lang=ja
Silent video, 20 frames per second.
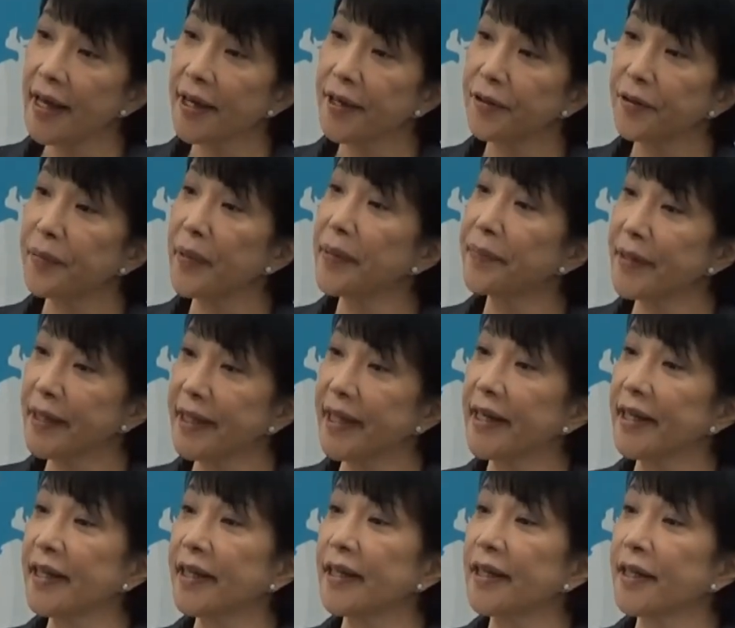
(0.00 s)
のまま
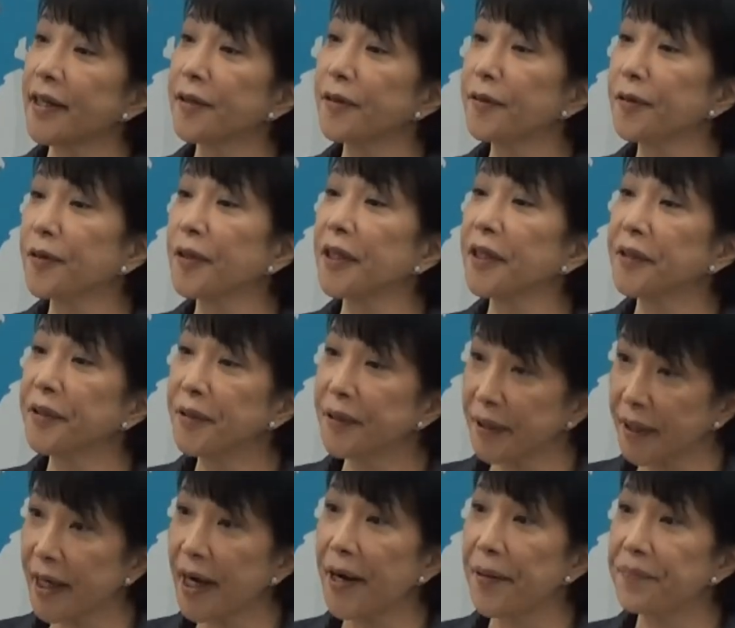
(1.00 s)
でいかれるのかどう
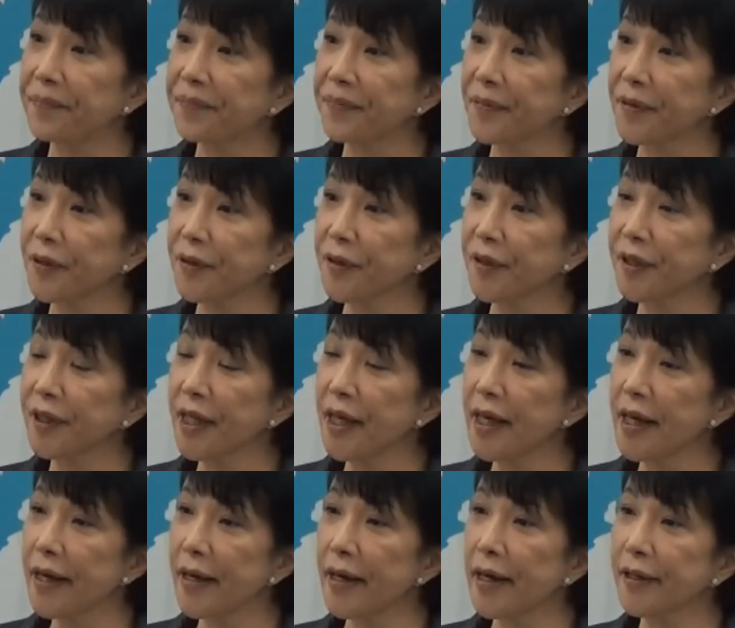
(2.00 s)
かそし
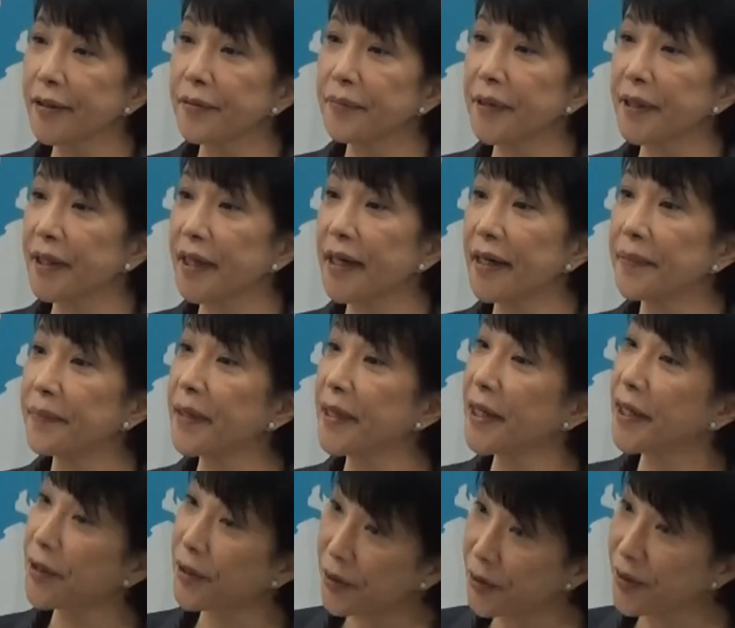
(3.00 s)
てあのまた、ま
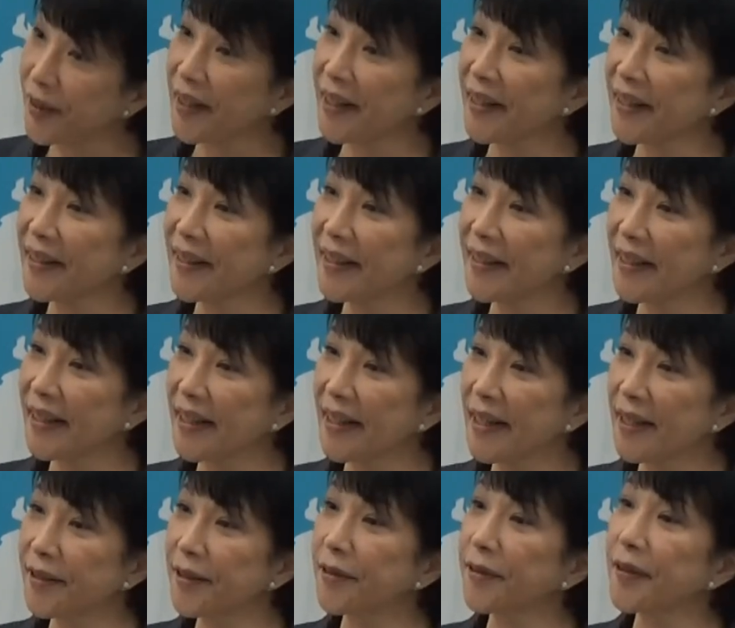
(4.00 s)
変更点が何
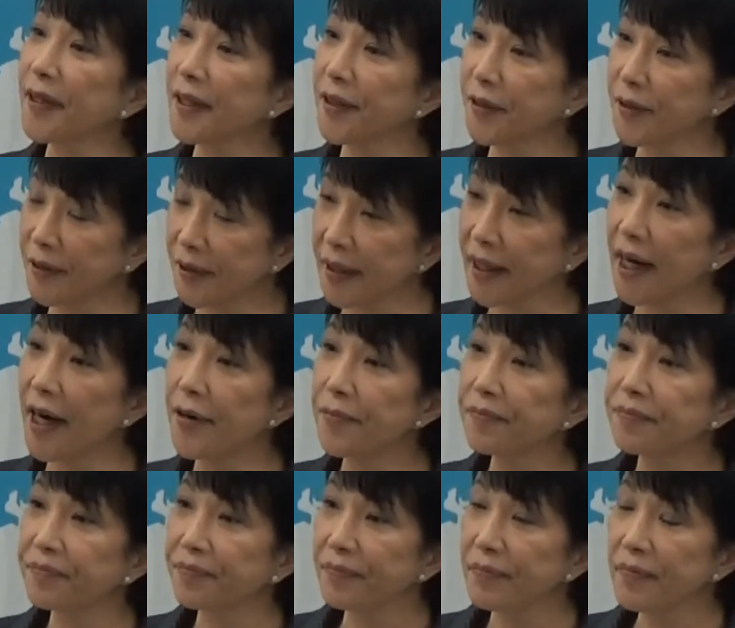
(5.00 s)
かあるのかどうか、
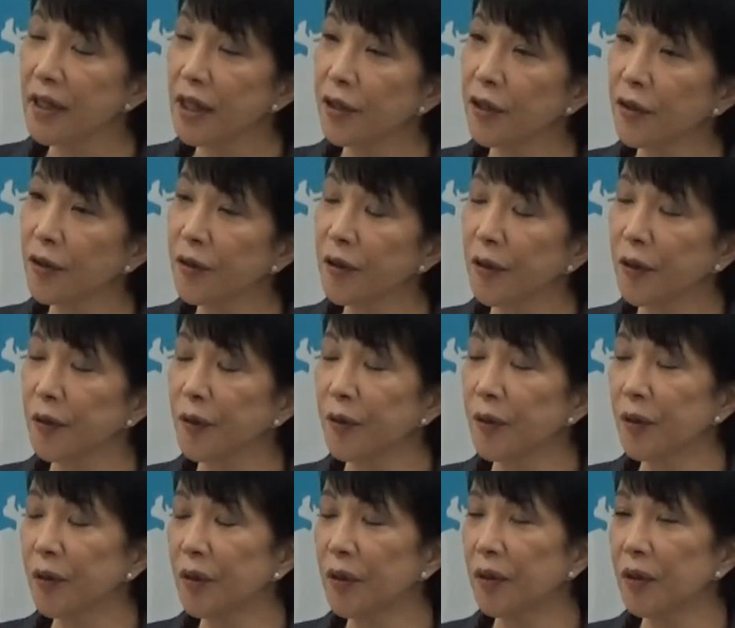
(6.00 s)
まあ、いろいろなこ
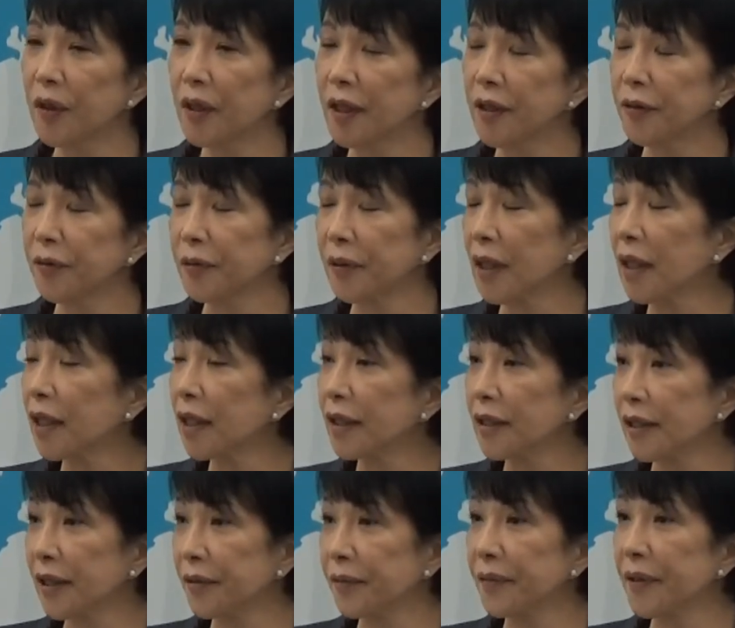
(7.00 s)
とをあの伺っ
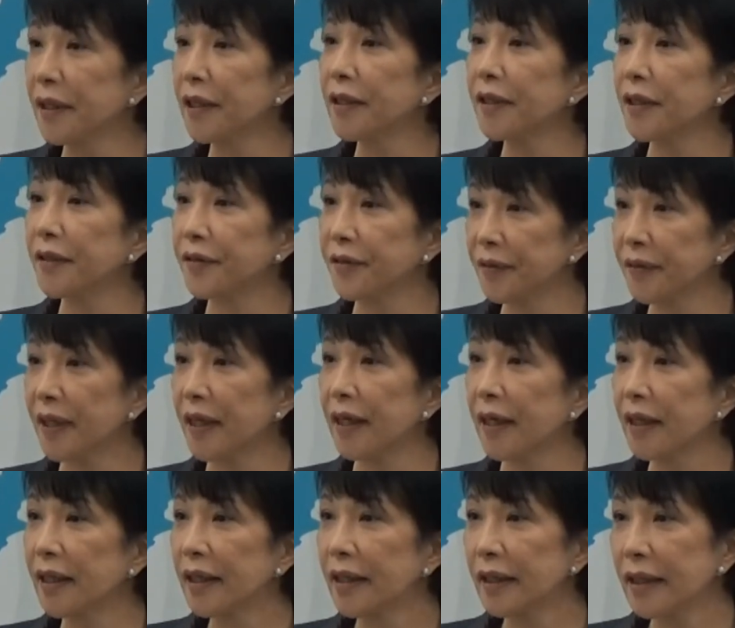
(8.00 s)
た上でですね
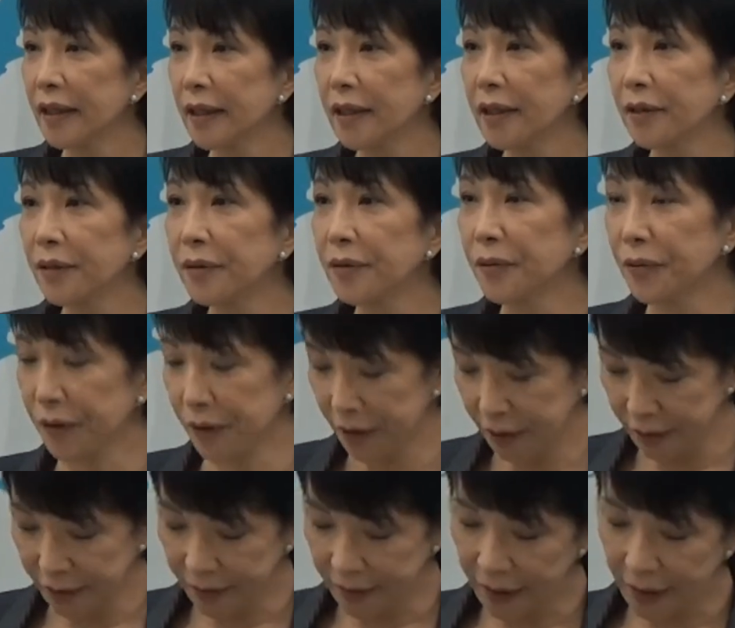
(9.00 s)
やはりこの
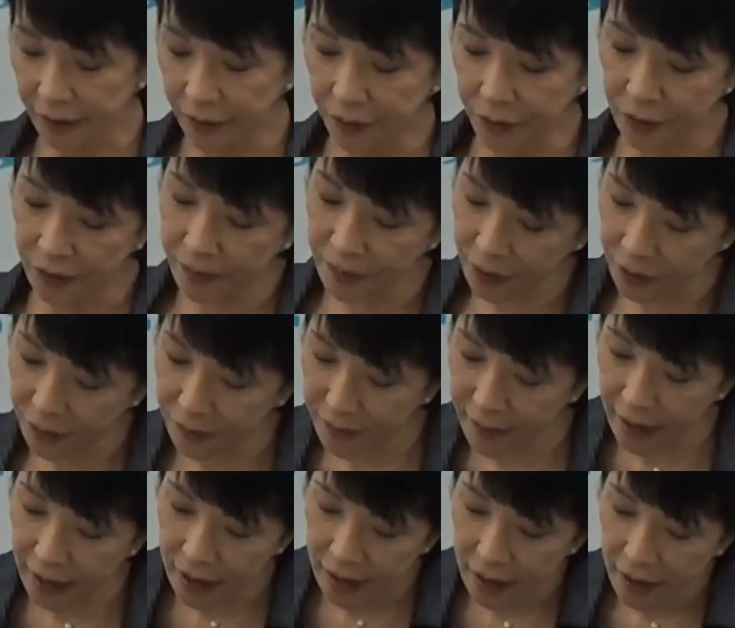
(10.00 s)
審査というもの
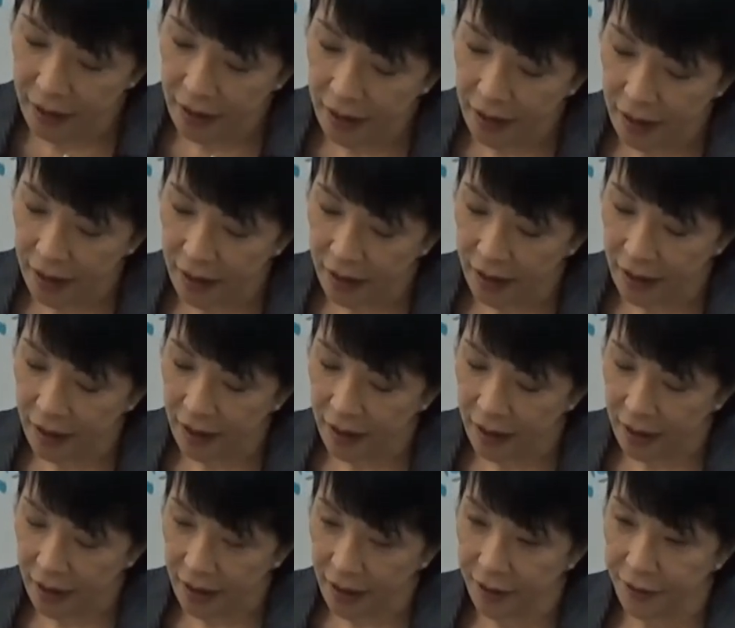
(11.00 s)
は、
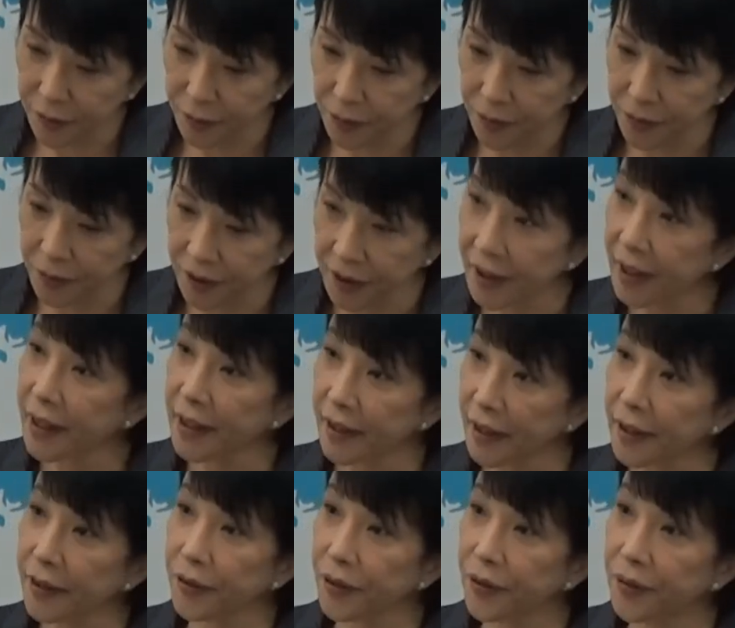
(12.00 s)
えー、加速したい
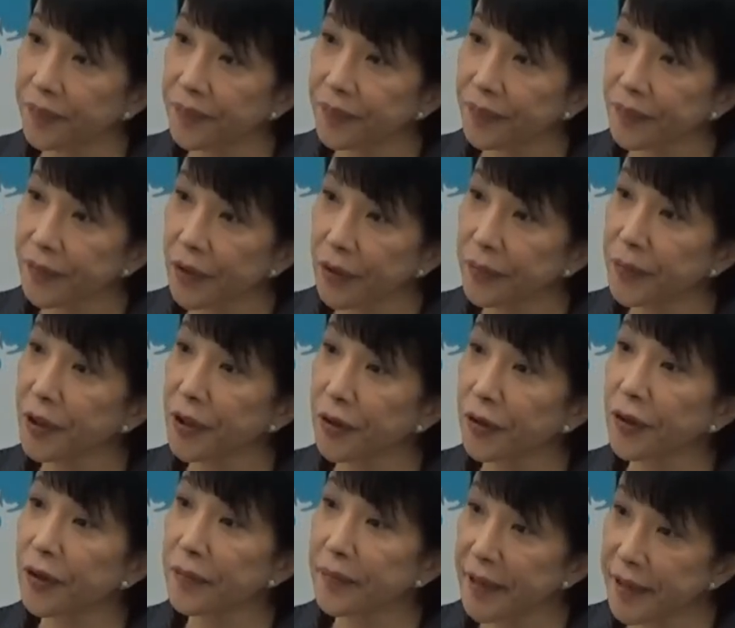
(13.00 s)
なと思っ
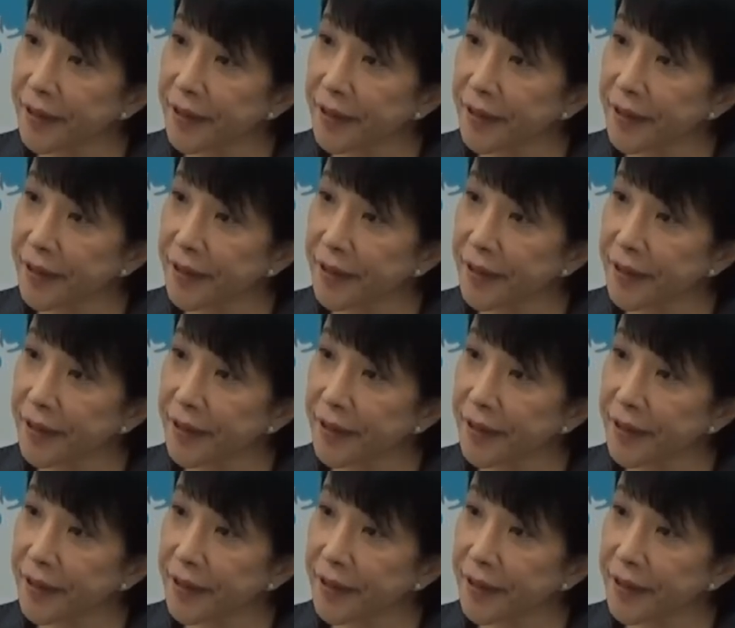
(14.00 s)
ておりま